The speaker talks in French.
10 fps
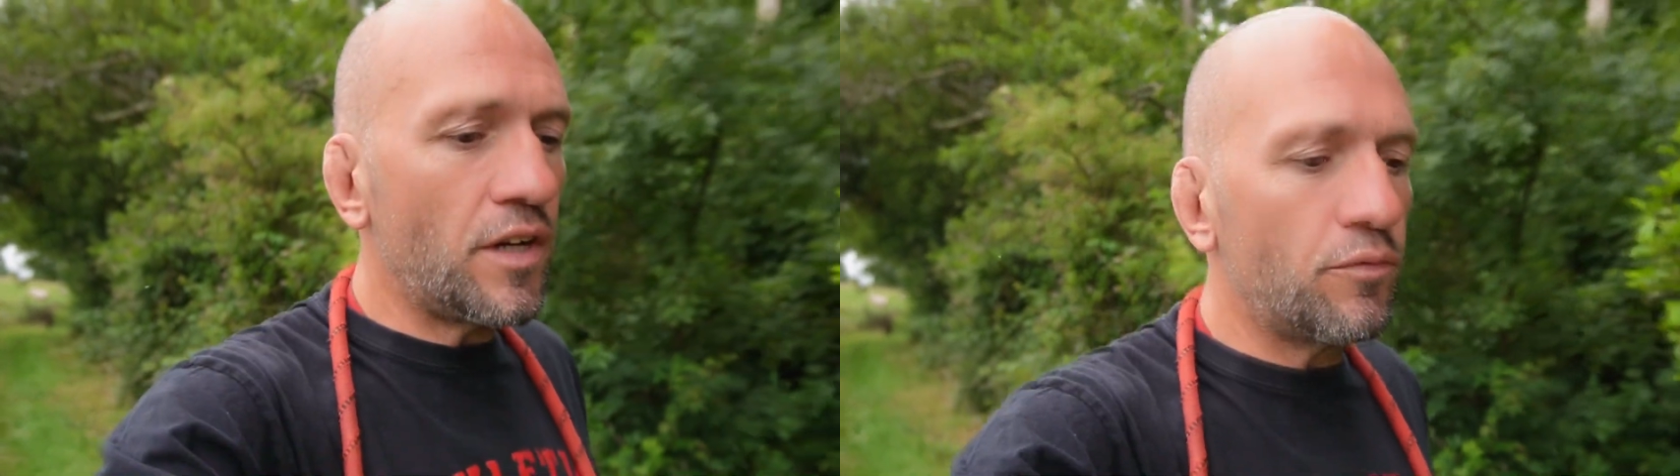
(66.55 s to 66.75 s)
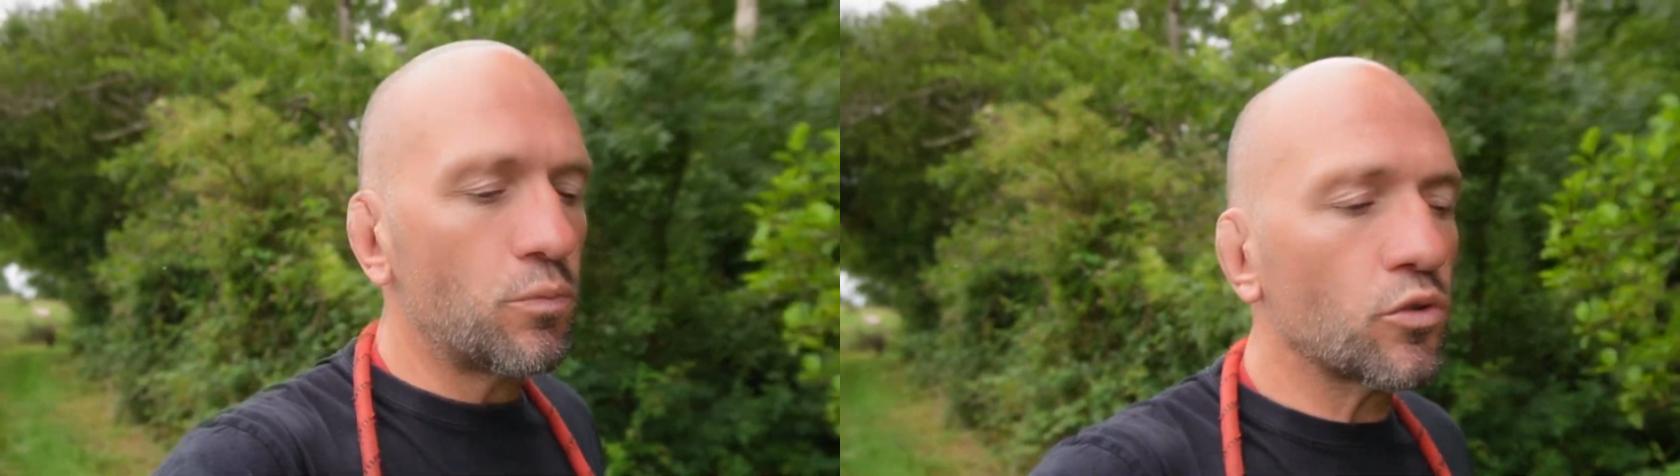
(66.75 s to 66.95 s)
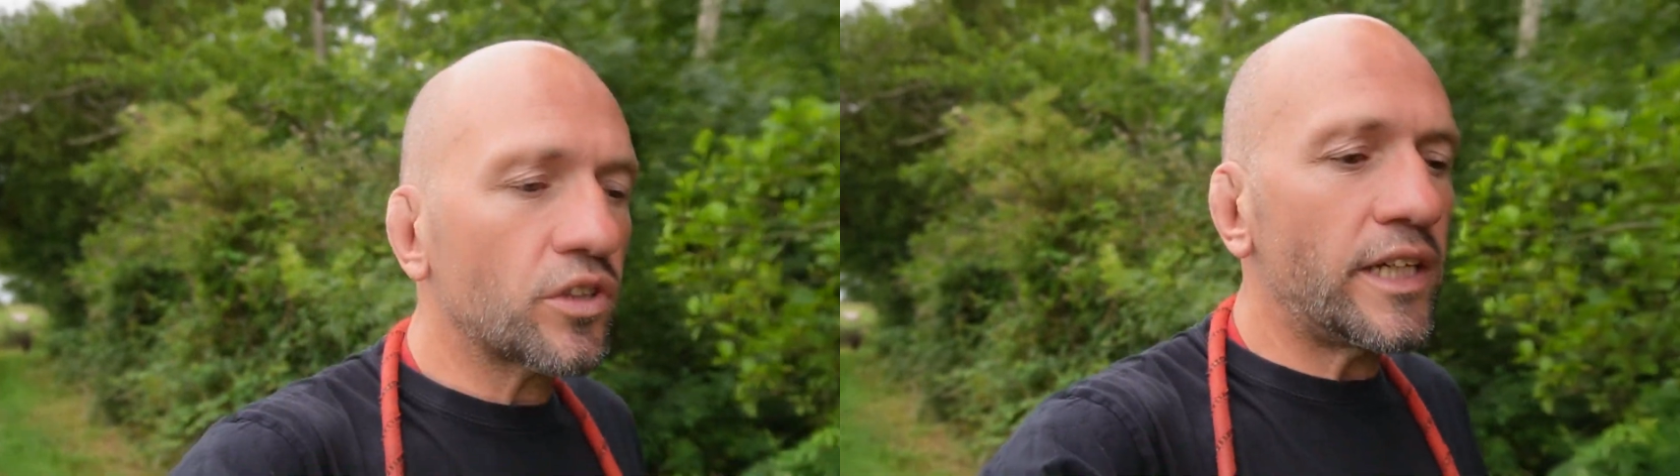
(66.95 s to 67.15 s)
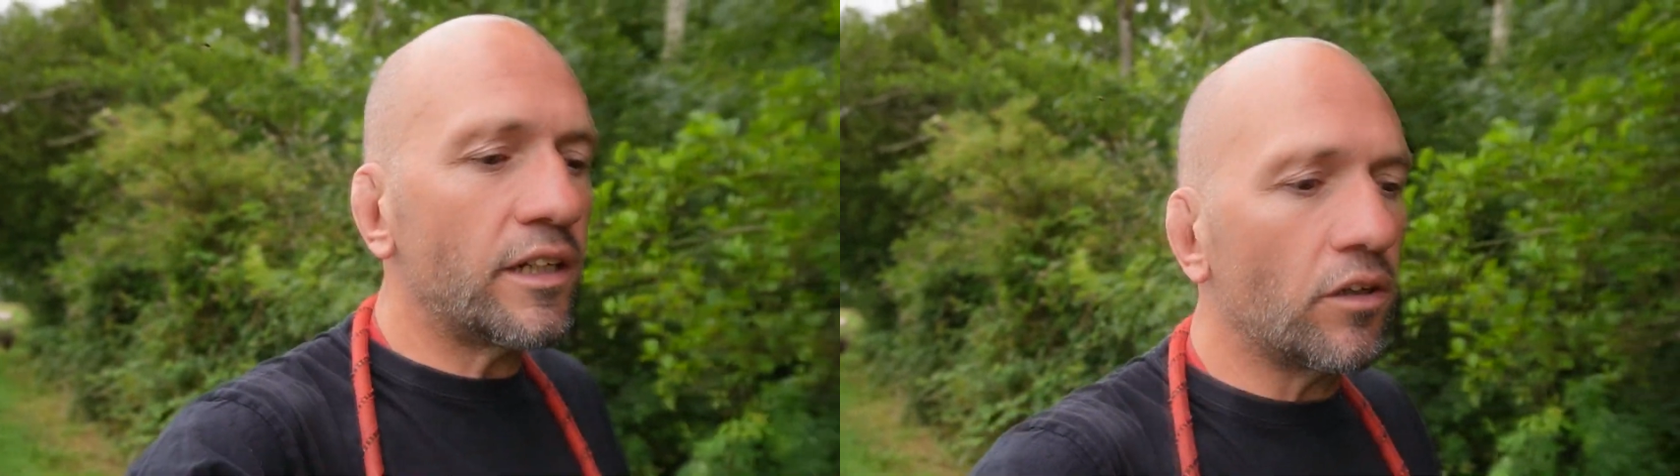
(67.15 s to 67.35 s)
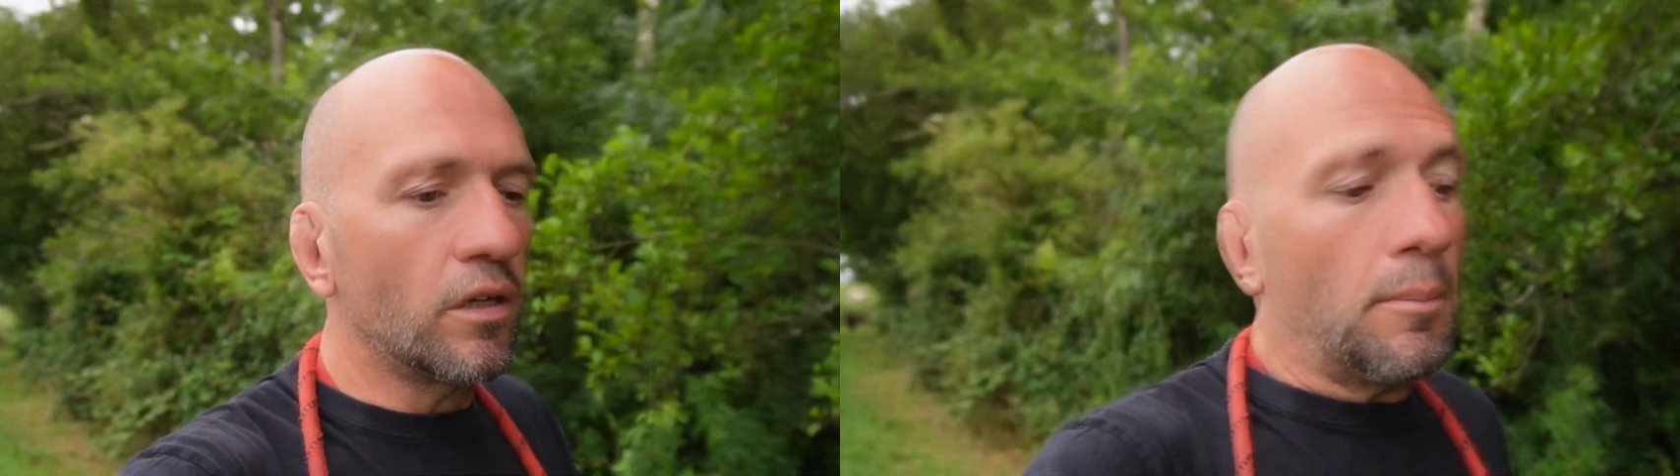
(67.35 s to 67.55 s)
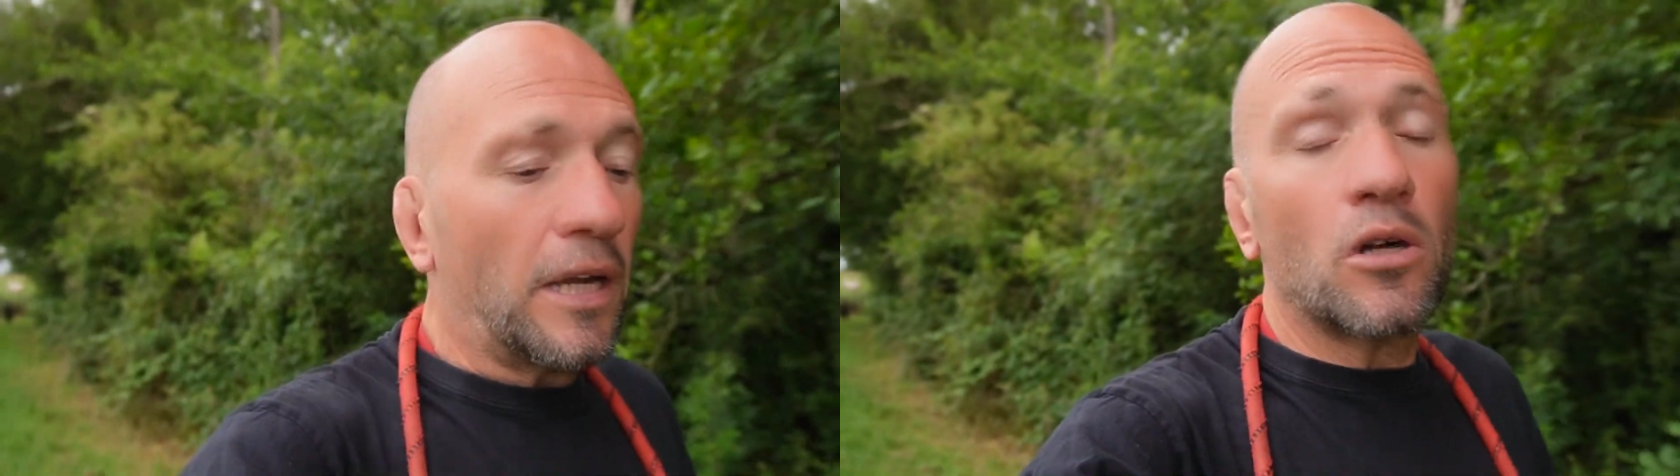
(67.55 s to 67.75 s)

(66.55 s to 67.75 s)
vais vous montrer bah,